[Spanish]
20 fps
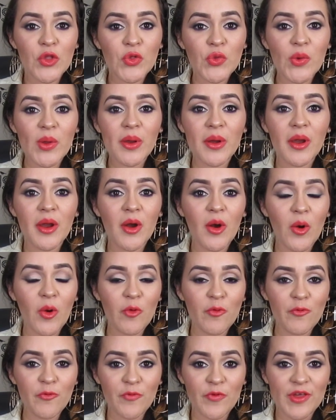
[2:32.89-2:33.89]
Twitter
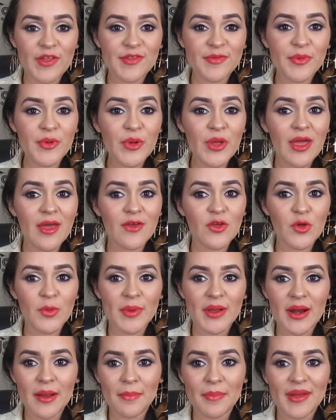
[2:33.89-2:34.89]
o Facebook, que yo
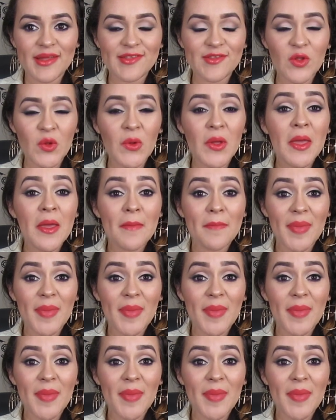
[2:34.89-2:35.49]
me la paso